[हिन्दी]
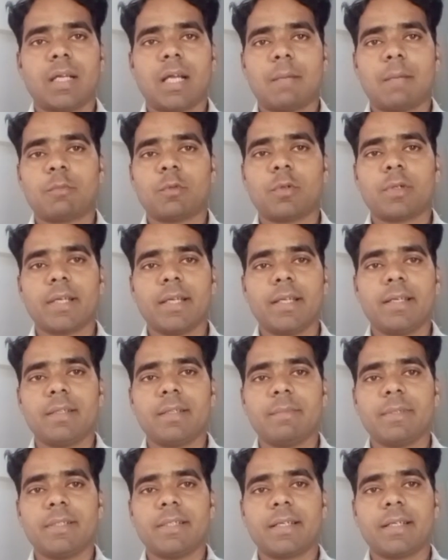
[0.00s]
आपको
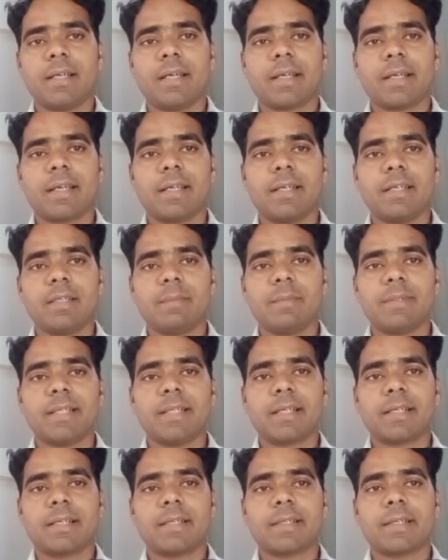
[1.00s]
गैलरी में जाना है गैलरी में
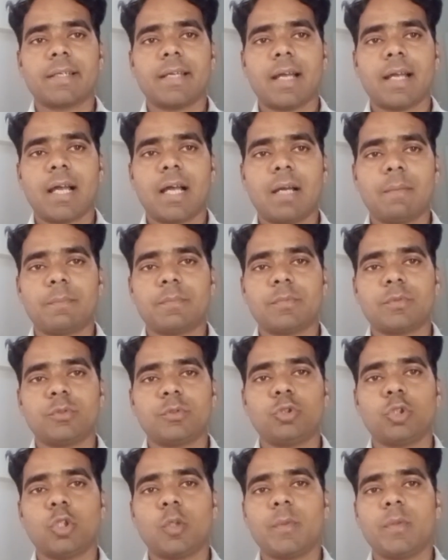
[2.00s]
जा के आप
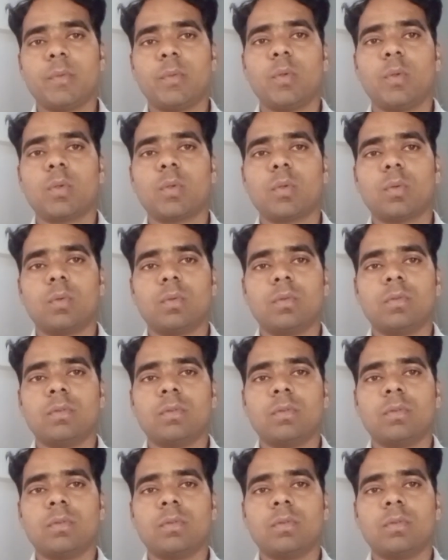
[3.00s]
जो भी फ़ोटो